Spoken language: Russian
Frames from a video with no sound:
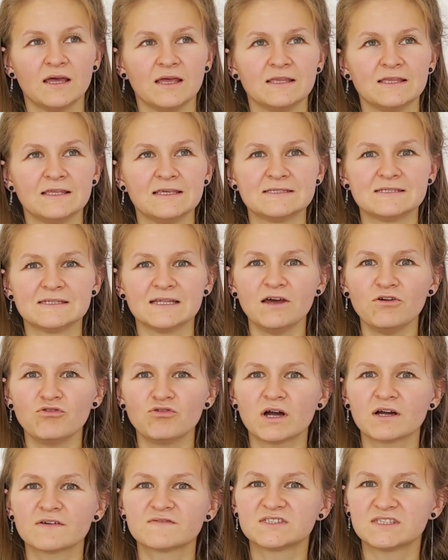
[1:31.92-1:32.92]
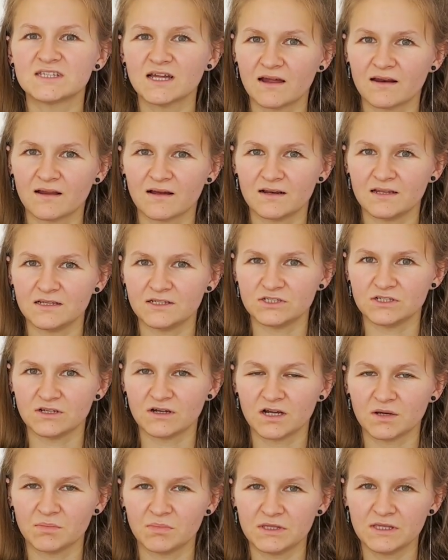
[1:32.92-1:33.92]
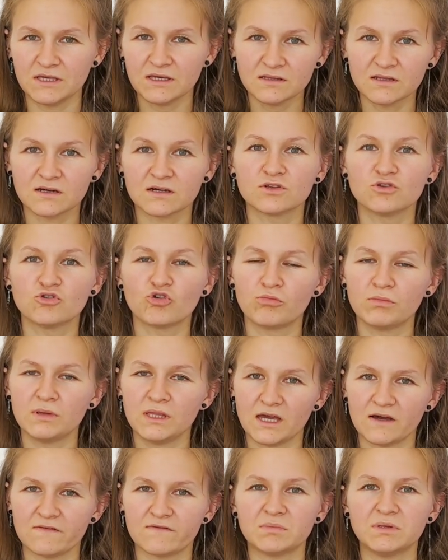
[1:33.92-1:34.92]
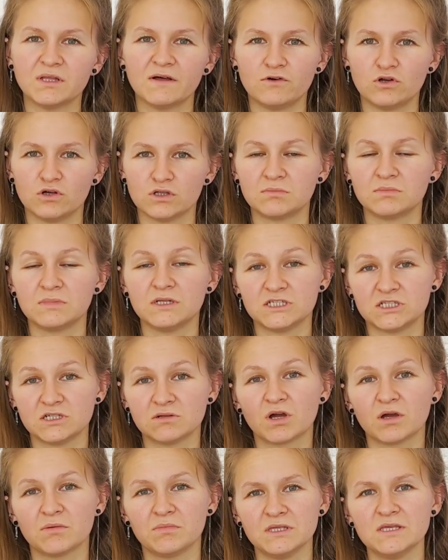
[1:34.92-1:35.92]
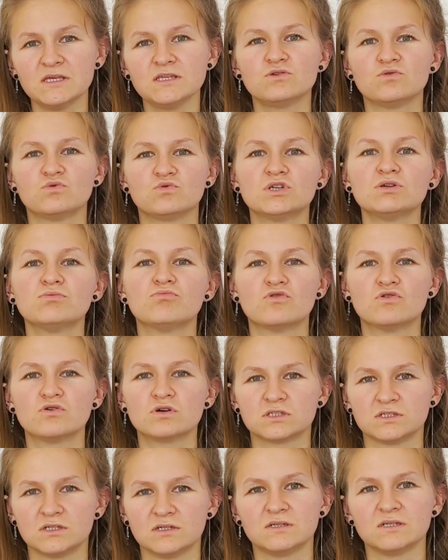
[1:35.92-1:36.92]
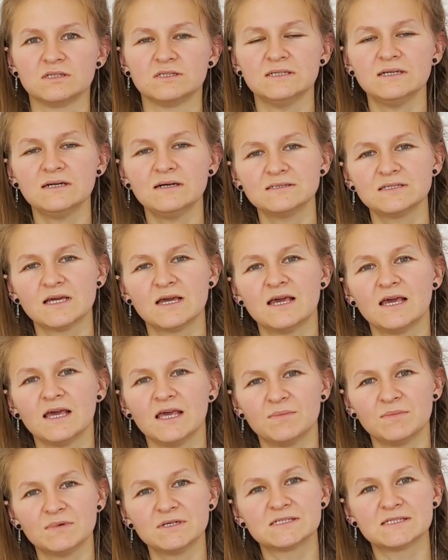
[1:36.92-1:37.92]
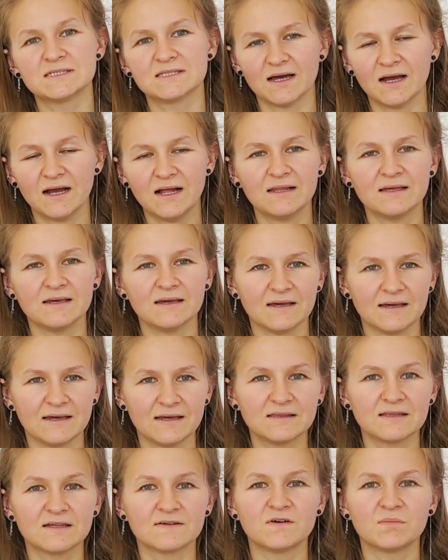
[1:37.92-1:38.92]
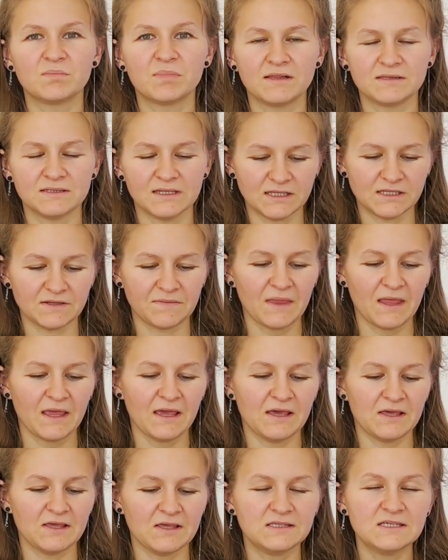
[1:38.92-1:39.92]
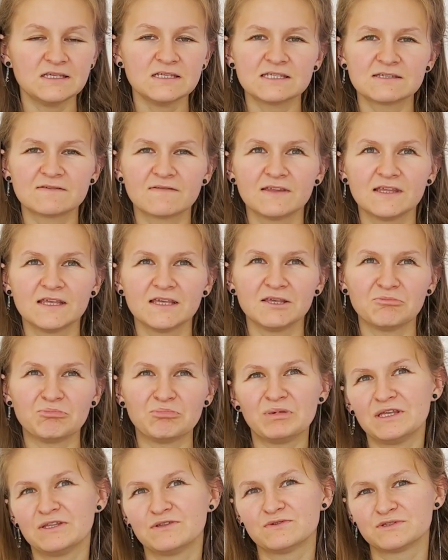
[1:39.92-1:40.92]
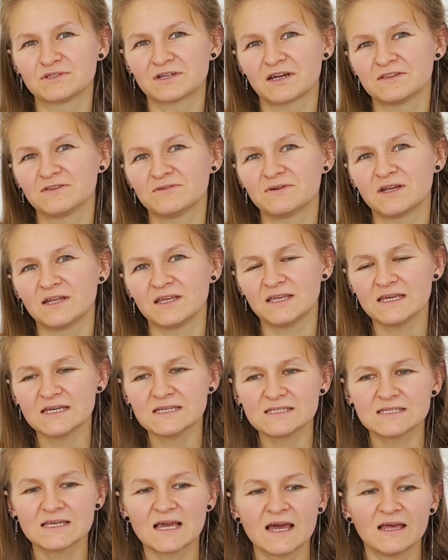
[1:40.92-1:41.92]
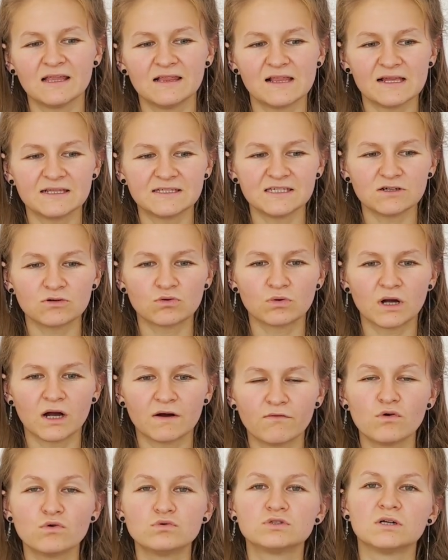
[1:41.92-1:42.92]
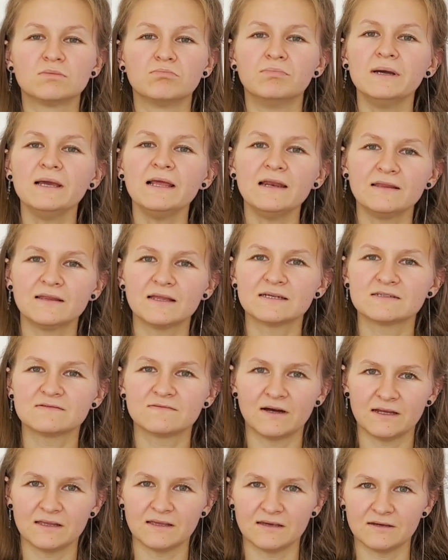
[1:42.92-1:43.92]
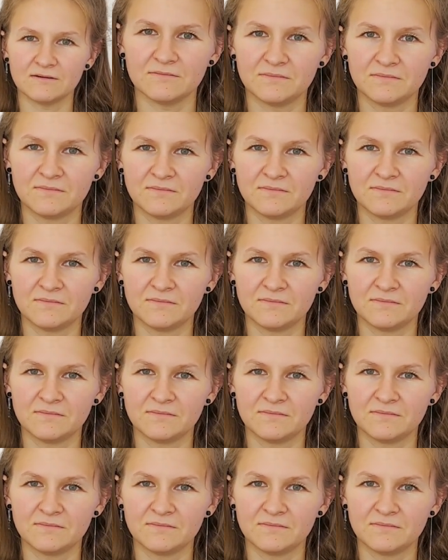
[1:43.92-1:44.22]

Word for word: Не знаю, как в старых личных кабинетах, но у меня в обновленном личном кабинете уже можно это делать, и мы стали это выполнять. Единственный минус, который есть для тех, у кого уже были названия –